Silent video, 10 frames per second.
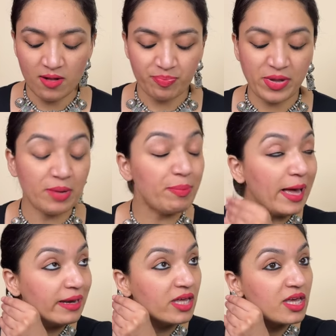मैंने
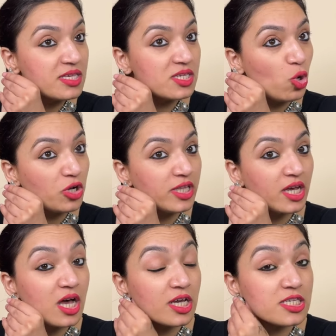पहन के किसी को नहीं
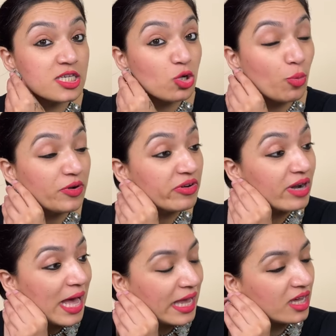देखा किसी को भी
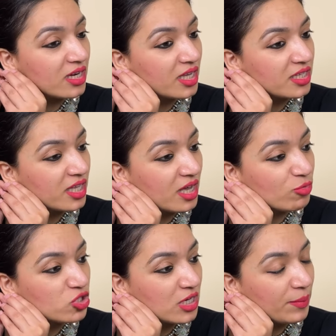ट्राई करके नहीं देखा
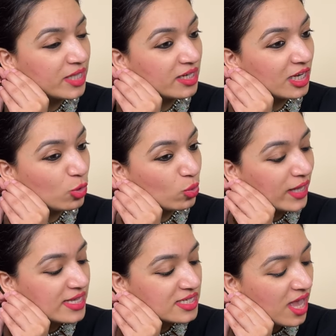मुझे नहीं पता इनकी लुक
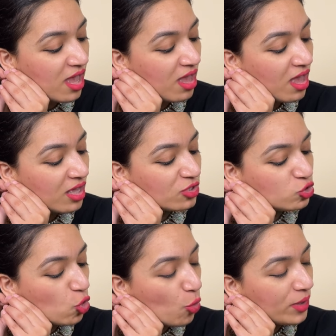कैसी है
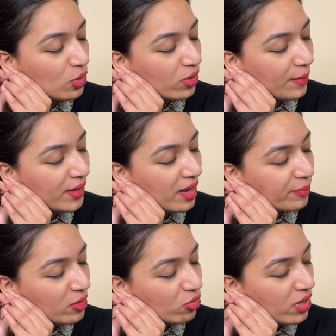जो भी लुक है मैं
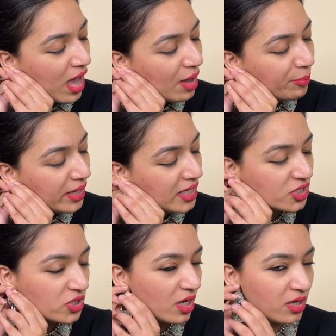आपको यहाँ पे ही
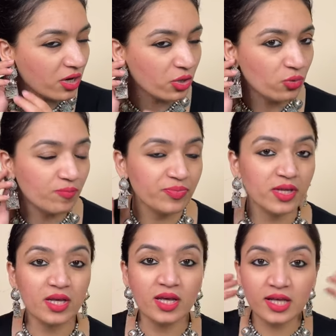शेयर कर रही
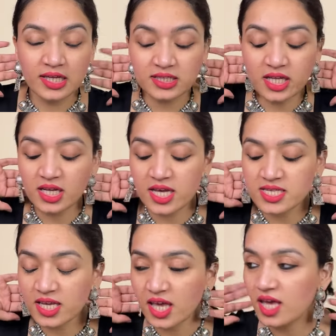हूँ इस तरीके
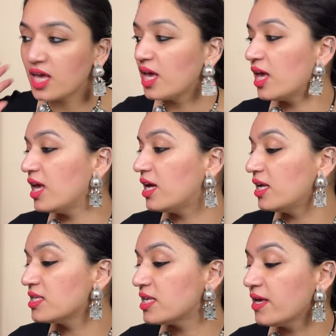से कि ये इयर
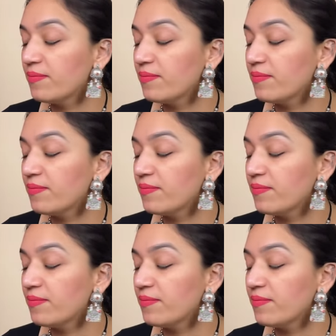है